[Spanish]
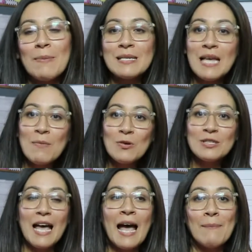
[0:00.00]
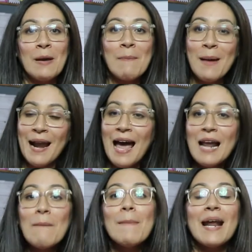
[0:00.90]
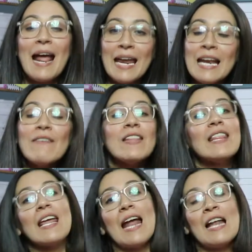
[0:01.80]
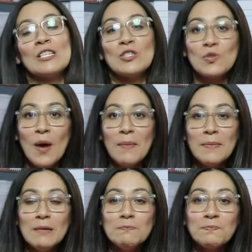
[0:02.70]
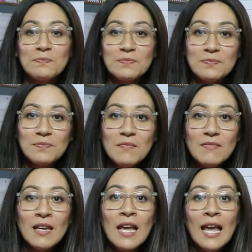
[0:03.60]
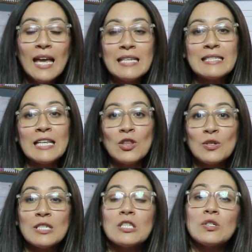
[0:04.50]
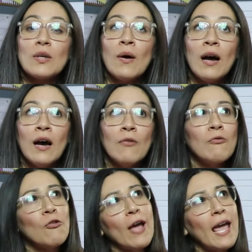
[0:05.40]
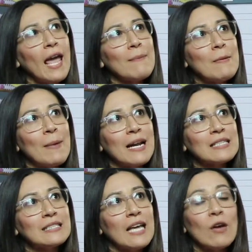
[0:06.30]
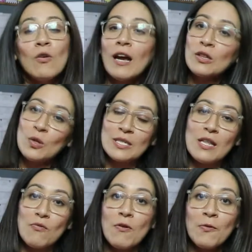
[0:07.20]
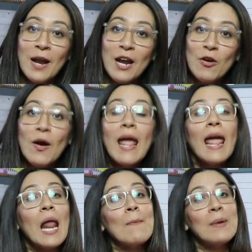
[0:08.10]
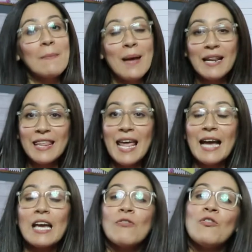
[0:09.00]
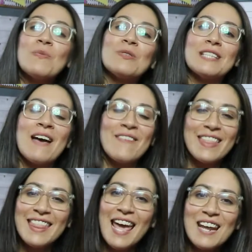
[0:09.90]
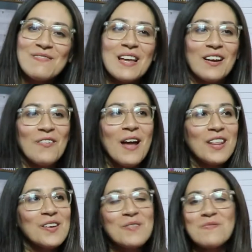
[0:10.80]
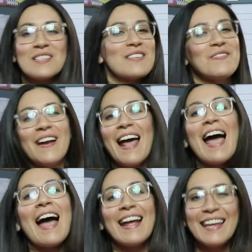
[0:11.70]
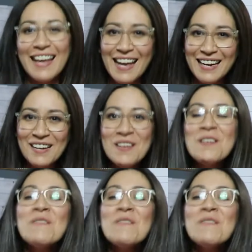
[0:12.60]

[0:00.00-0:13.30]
empezamos a preparar para ir a vender al Swap este, entonces ah, fue, me parece, un 14 de febrero, el primer día que fuimos a vender, me acuerdo como si fuera ayer.